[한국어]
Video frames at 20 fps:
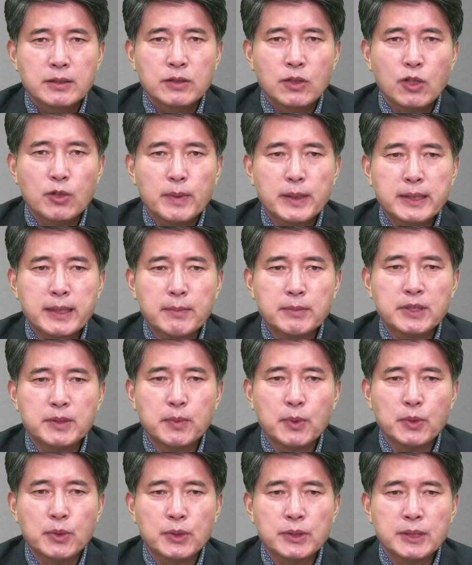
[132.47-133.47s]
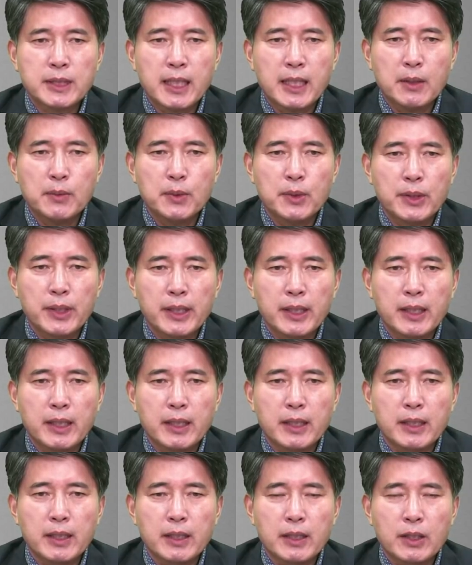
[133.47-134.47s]
천구백삼십오년
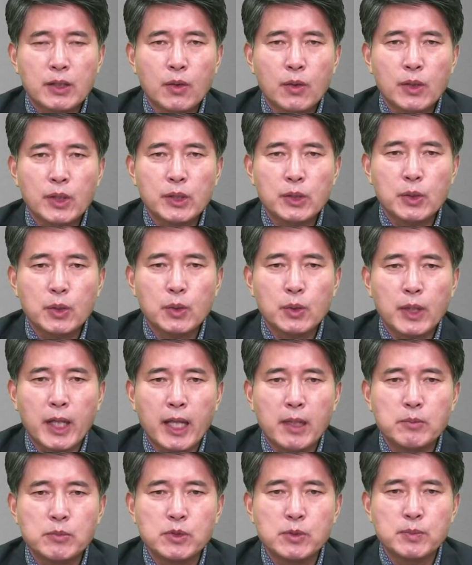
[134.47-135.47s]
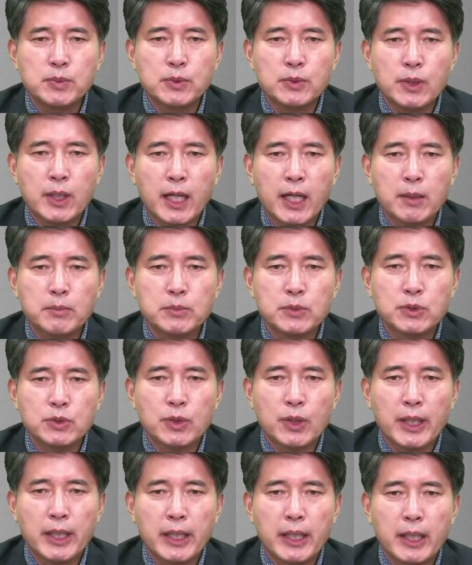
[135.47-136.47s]
사월에 경기도 내무부
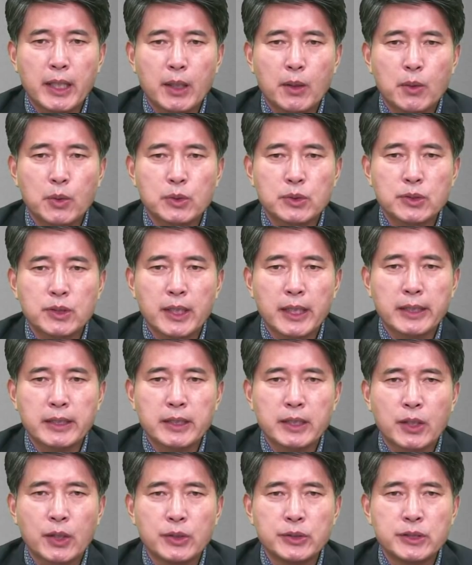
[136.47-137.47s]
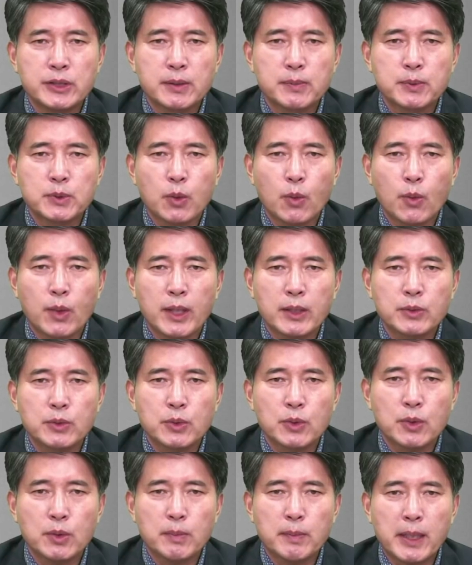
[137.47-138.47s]
학무과의 고등관 견습
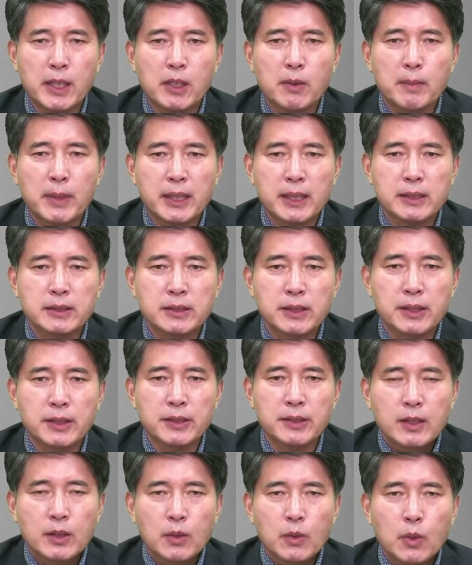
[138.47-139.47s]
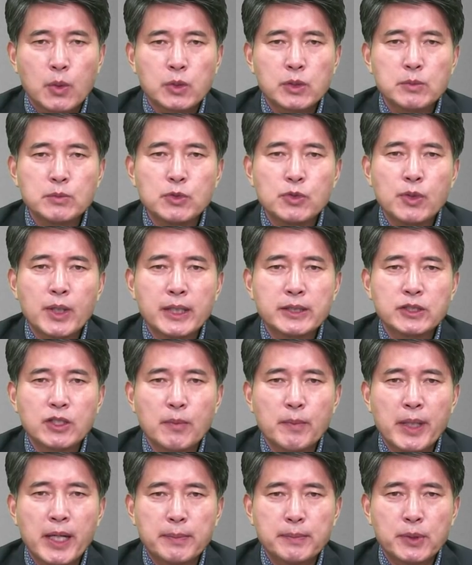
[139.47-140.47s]
속관으로 발령받았어요.
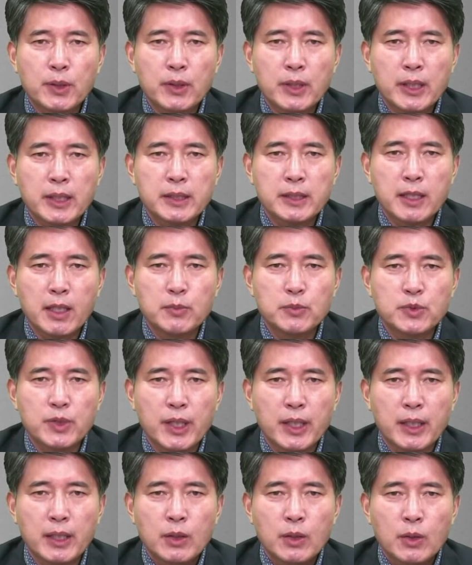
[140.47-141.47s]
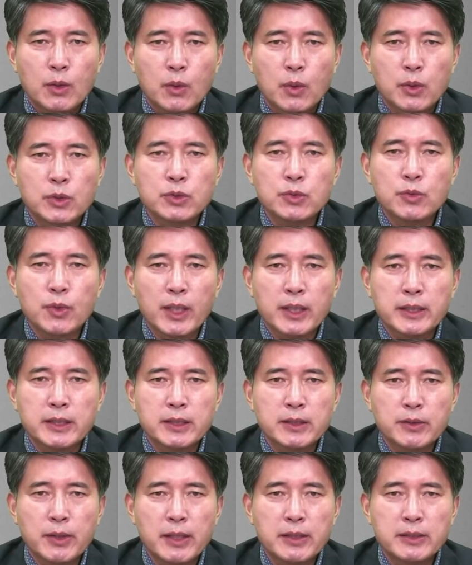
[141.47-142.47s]
고등문관시험에 합격했기 때문에
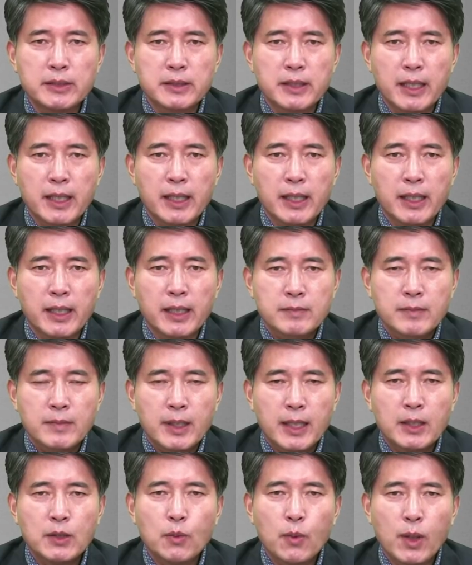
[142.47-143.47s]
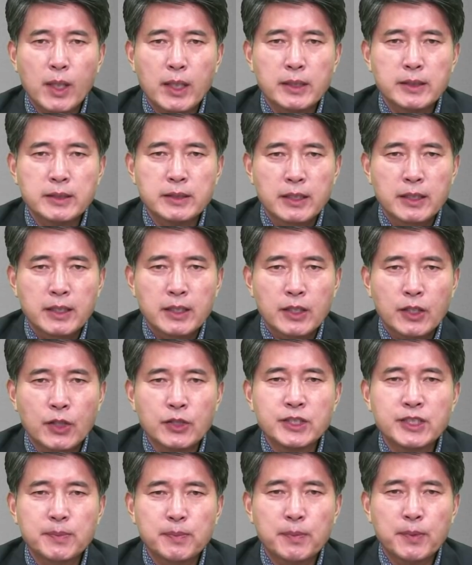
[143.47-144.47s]
고등관이 됐는데 한동안은
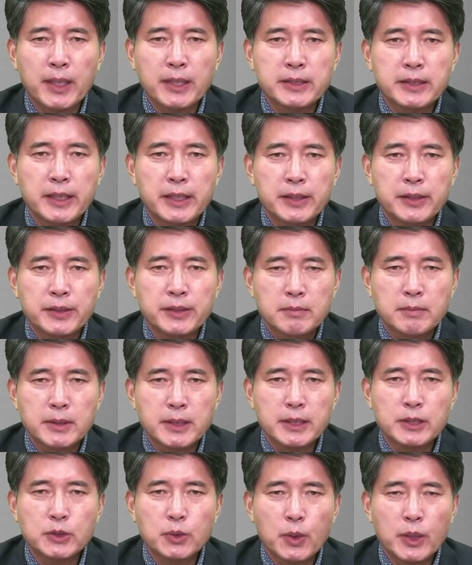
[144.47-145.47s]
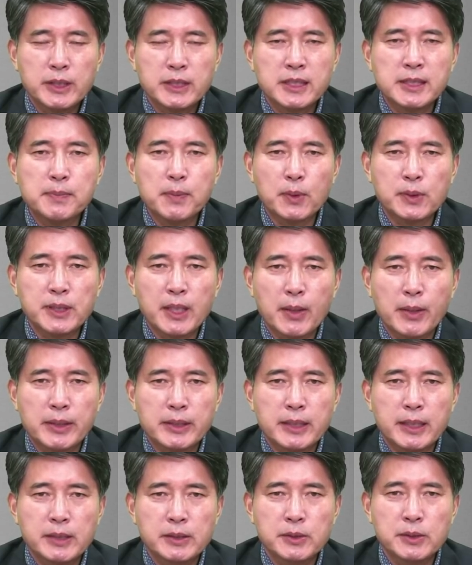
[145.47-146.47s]
견습관이에요. 일종의
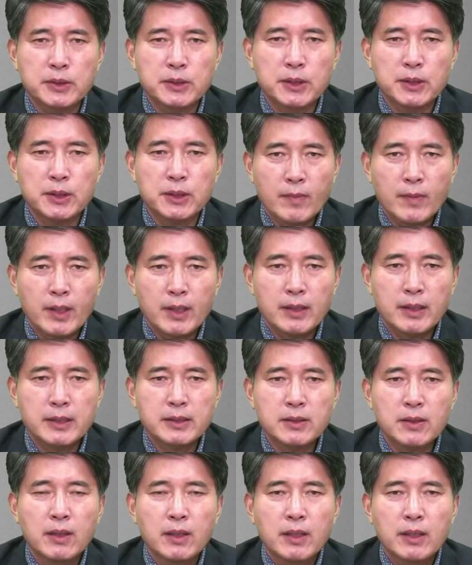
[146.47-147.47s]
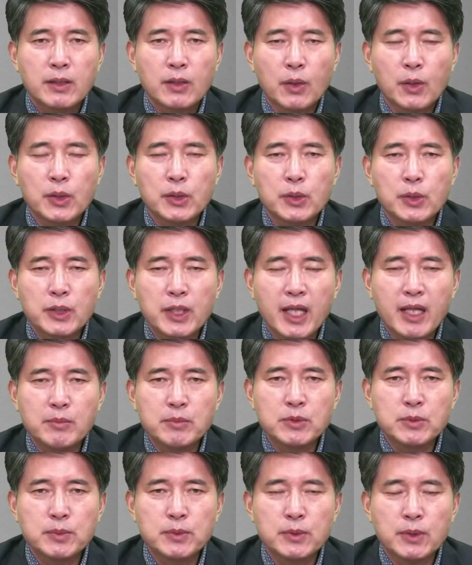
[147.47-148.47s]
시보생활을 하는 거죠. 그래서 경기도
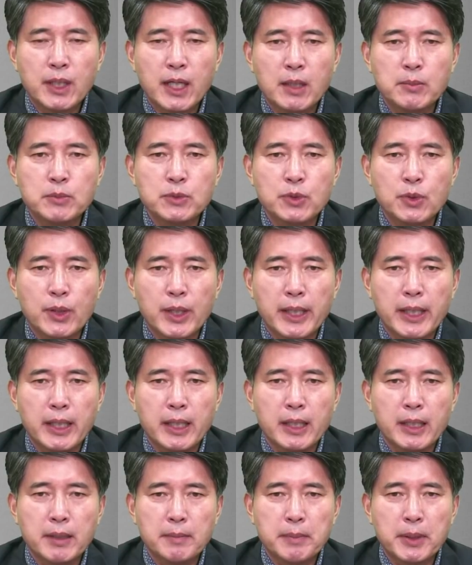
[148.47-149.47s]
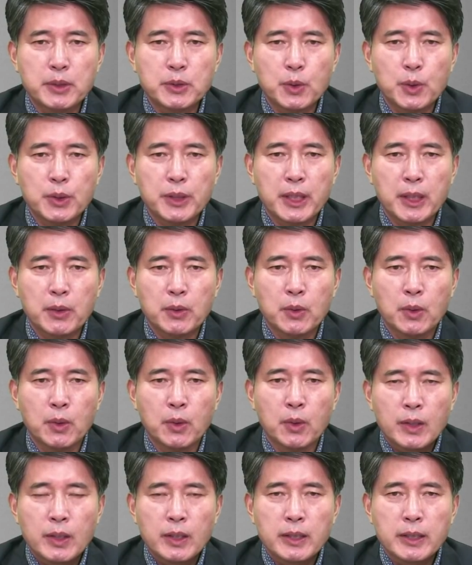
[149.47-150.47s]
내무부 학무과에 배속이
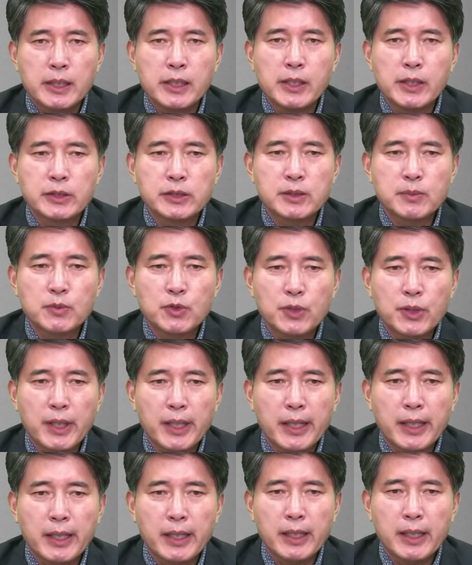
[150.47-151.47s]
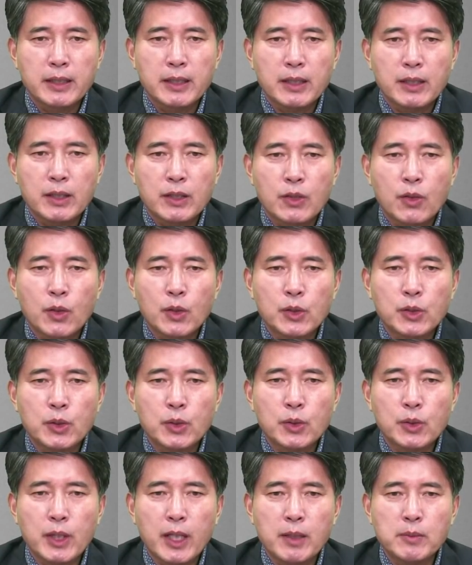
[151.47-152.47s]
됐고 일 년쯤 뒤에
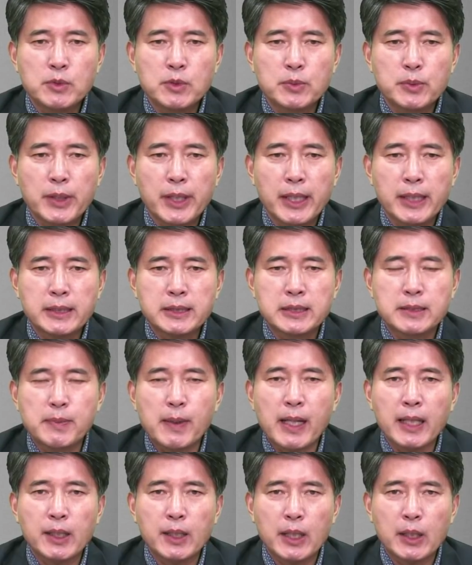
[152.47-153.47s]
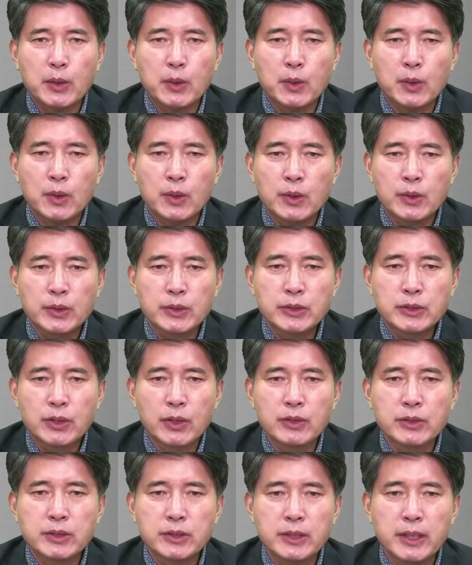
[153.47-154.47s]
경기도 내무부의 지방과로
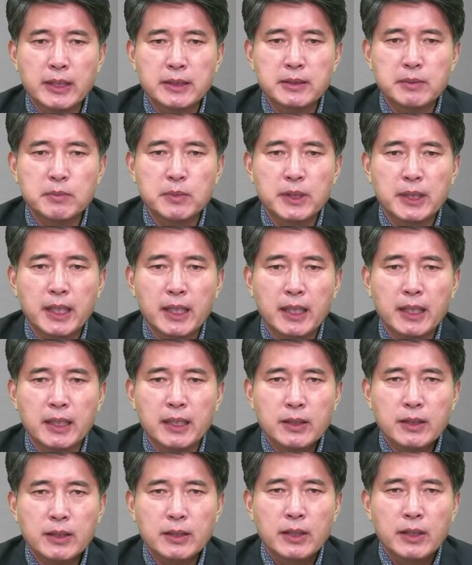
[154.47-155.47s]
전근됐습니다.